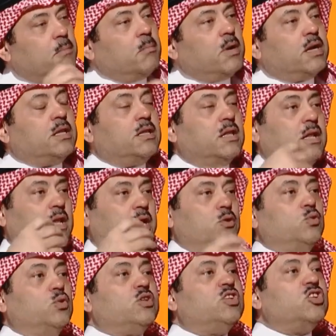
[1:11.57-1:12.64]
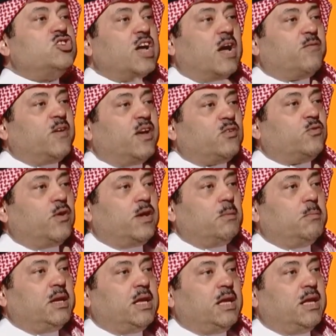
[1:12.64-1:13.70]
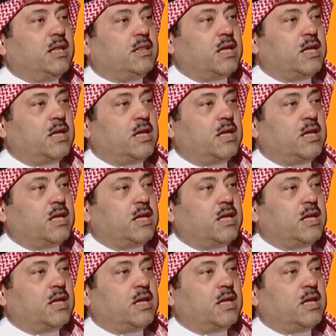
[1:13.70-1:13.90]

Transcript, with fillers: مريض اللي عنده ارتجاع في اسفل المريء